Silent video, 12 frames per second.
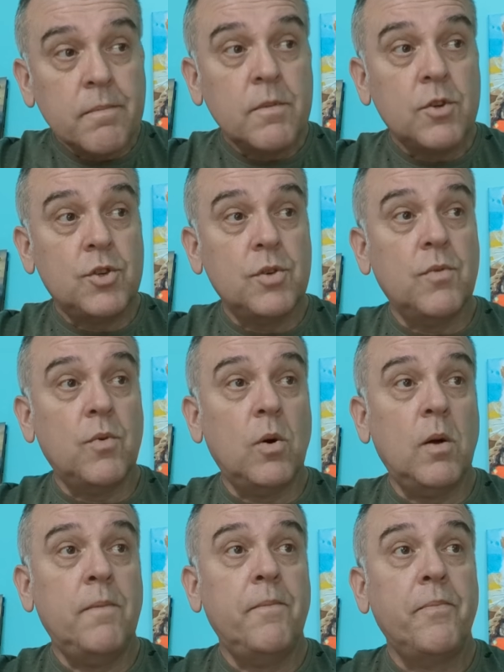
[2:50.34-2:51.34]

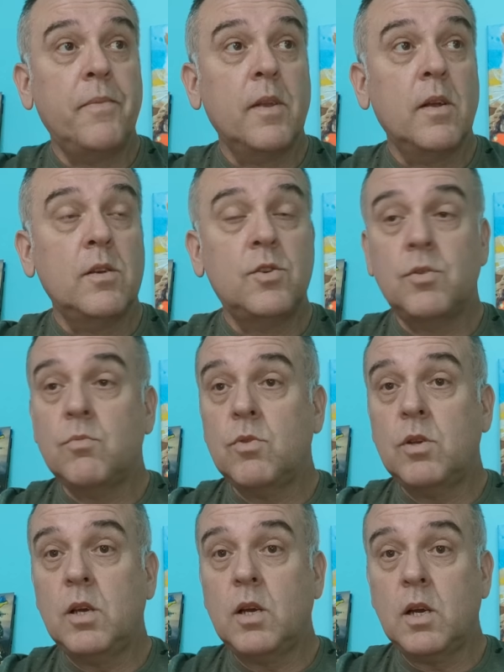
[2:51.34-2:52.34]
чего, чему
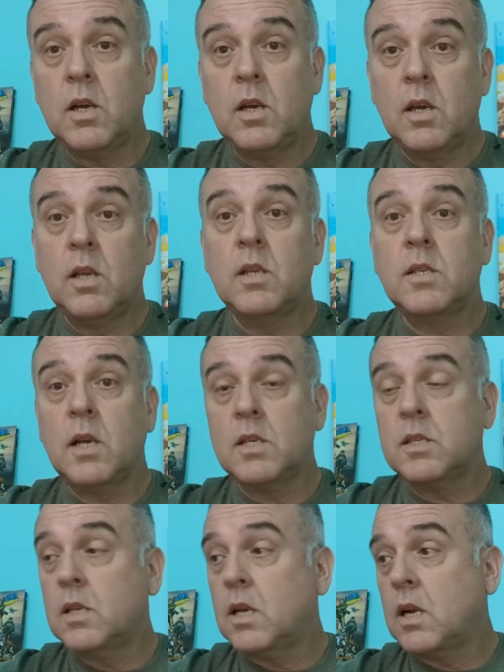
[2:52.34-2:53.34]
дико и
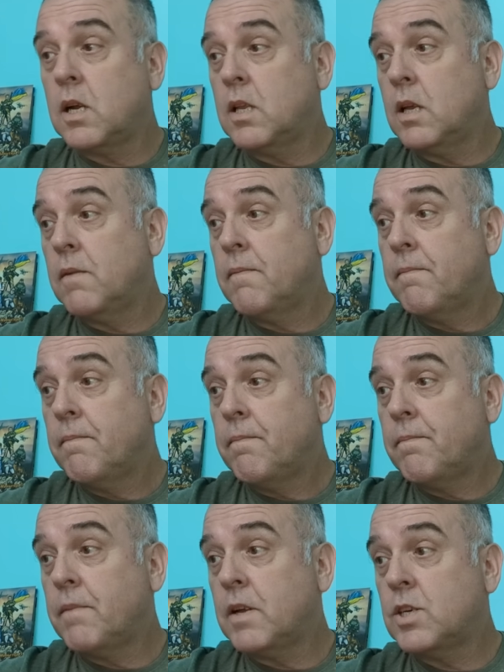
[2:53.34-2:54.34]
несказанно рады
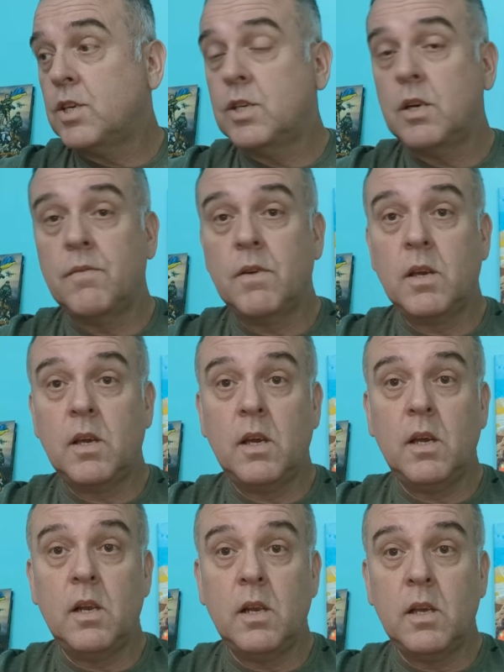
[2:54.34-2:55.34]
наши
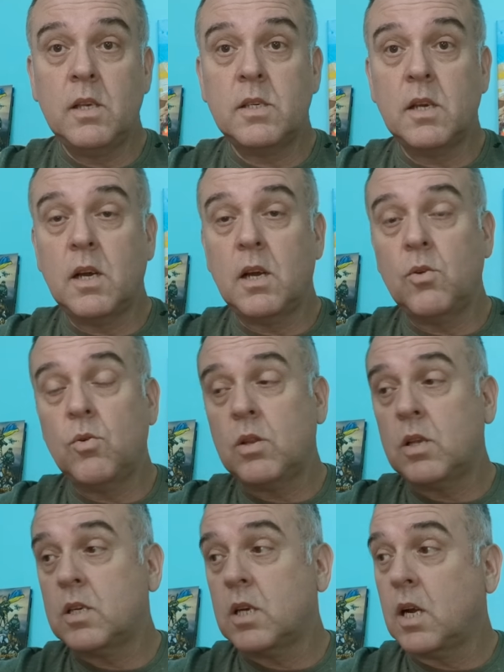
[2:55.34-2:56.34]
червяки, лисы,
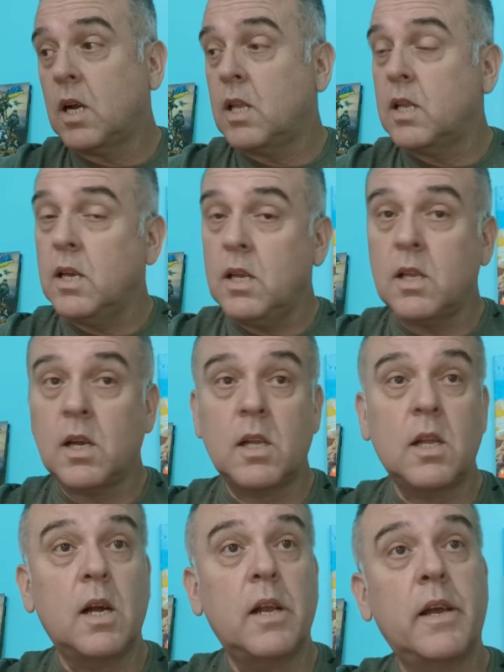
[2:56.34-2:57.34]
койоты, шакалы и так
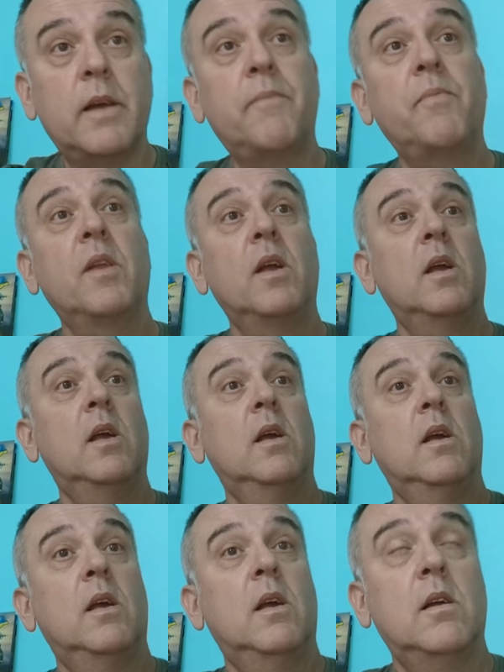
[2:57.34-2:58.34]
далее.
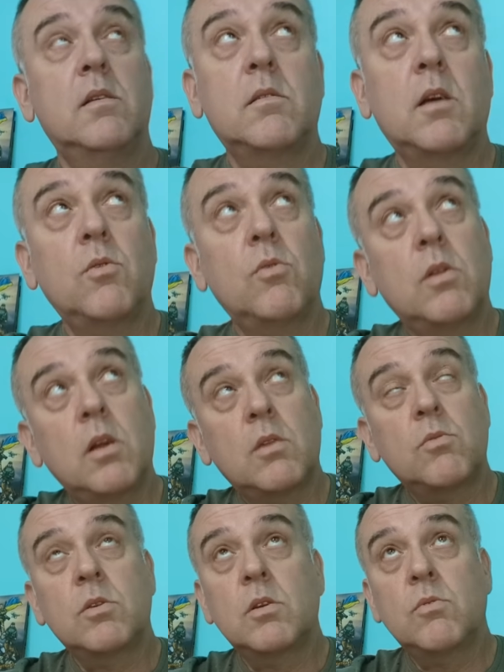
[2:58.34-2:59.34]
Э, койоты
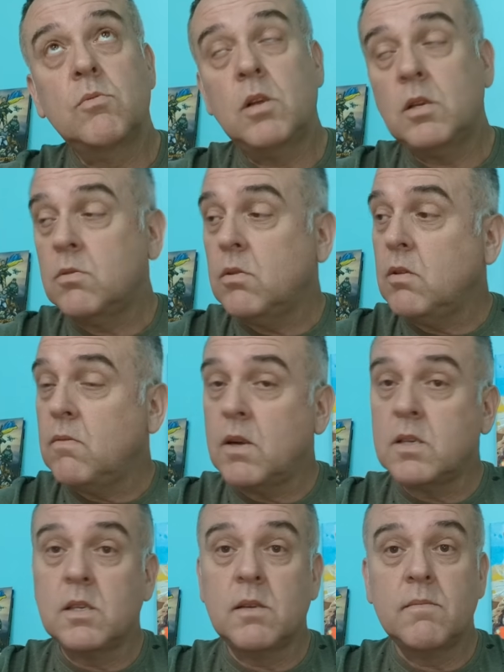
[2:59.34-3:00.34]
это уже не у нас, но
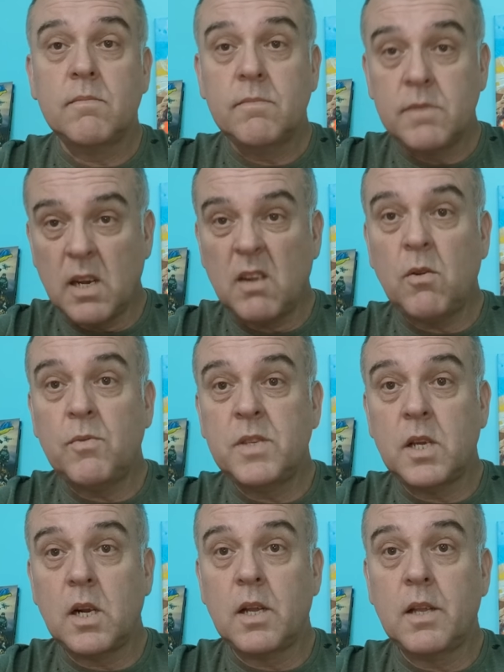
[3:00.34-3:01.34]
неважно. Все равно
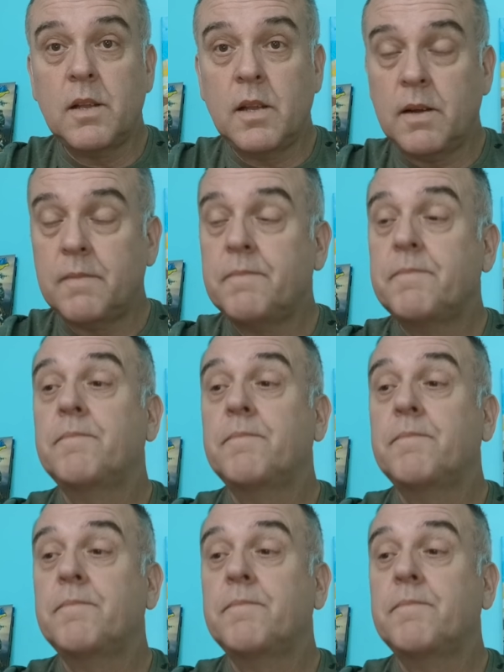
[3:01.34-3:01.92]
все рады, да.